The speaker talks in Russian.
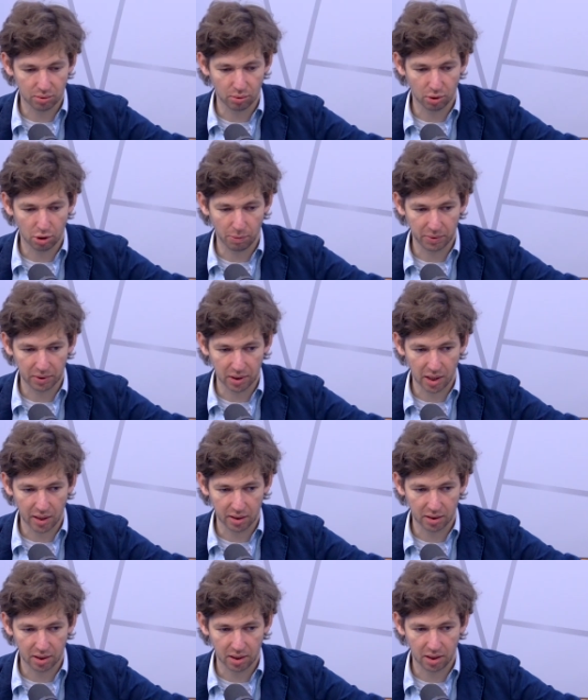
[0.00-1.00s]
у
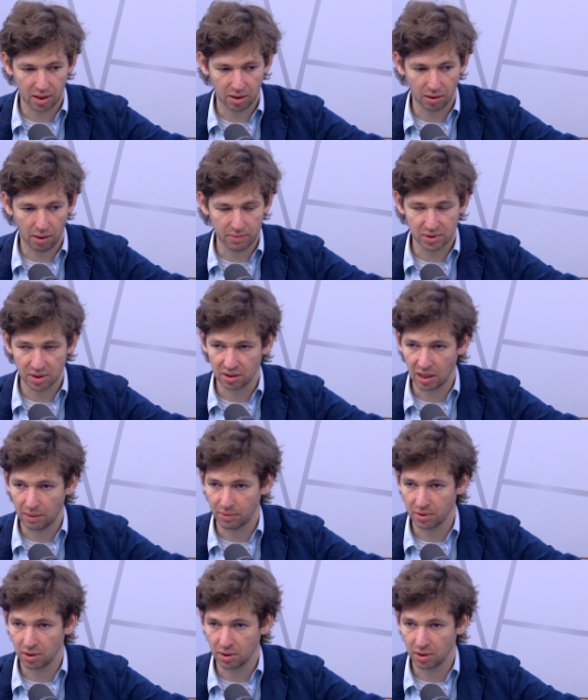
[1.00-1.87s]
Копенгагена или Амстердама,